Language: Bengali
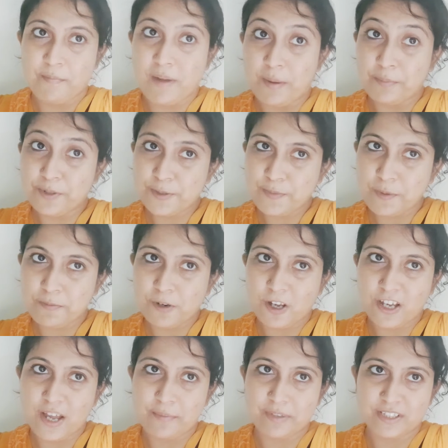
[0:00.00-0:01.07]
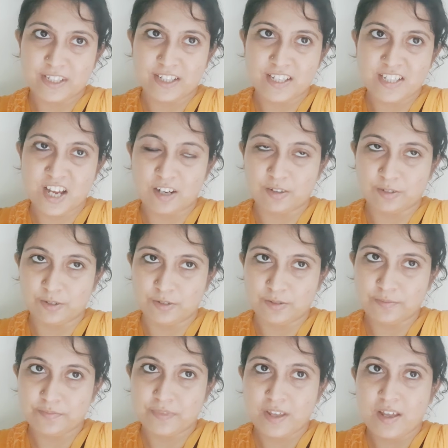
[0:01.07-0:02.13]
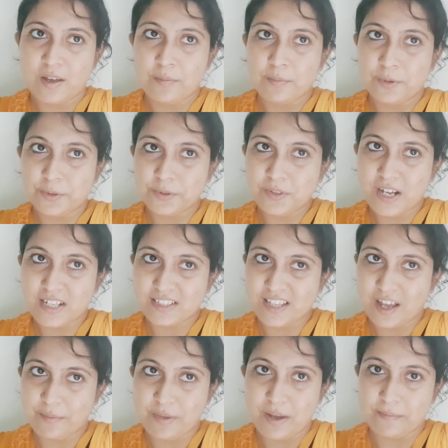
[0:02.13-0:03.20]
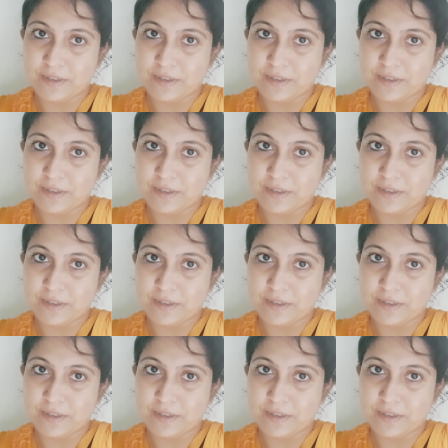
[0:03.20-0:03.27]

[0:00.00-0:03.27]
মাম্পুস মাম ব্লগে আপনাদেরকে স্বাগত বন্ধুরা আজকে আমি